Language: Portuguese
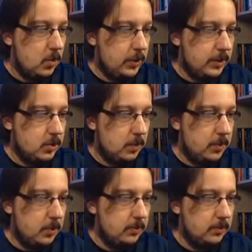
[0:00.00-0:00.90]
O que
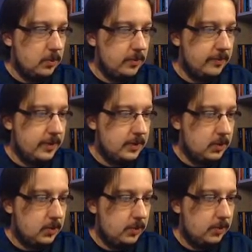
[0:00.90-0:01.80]
sobrou, 1
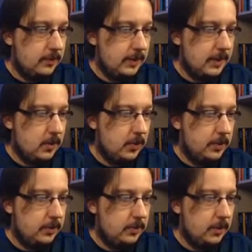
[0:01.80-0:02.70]
vezes 8 vai dar
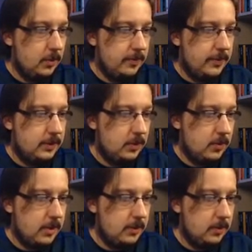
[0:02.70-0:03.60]
8 e 1 vezes
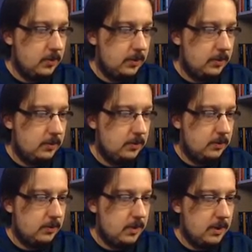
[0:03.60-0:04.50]
48,
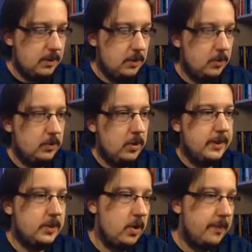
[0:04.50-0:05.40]
48.
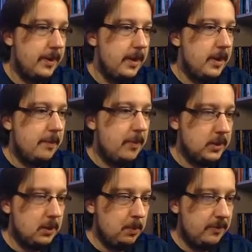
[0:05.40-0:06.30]
Olha só,
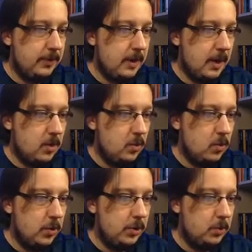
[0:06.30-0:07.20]
posso simplificar
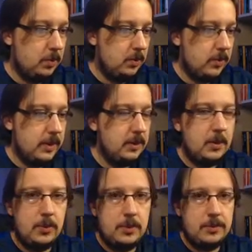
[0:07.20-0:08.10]
o 8 pelo
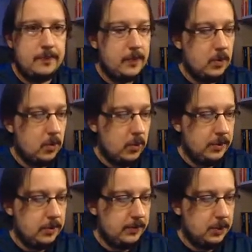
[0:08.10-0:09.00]
48.
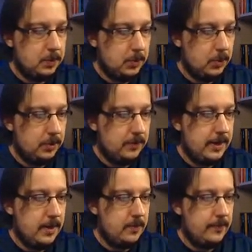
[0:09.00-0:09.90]
8 dividido por 8
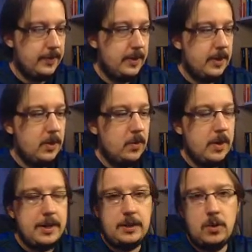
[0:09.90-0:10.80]
vai dar 1
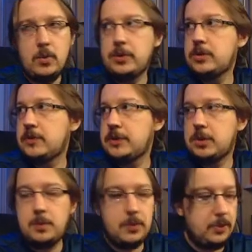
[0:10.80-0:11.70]
48
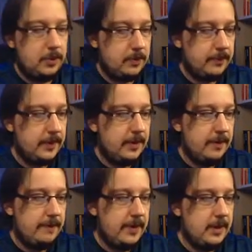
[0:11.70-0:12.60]
dividido por 8
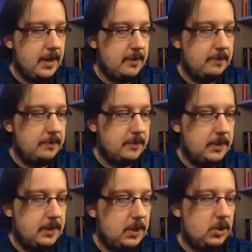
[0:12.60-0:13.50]
vai dar
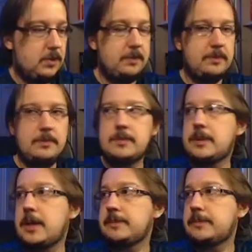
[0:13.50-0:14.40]
6,
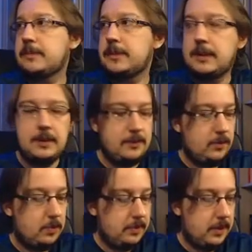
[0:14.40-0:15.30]
tá?
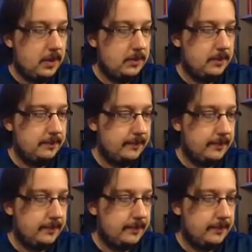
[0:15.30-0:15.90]
Ficou pequeno, né?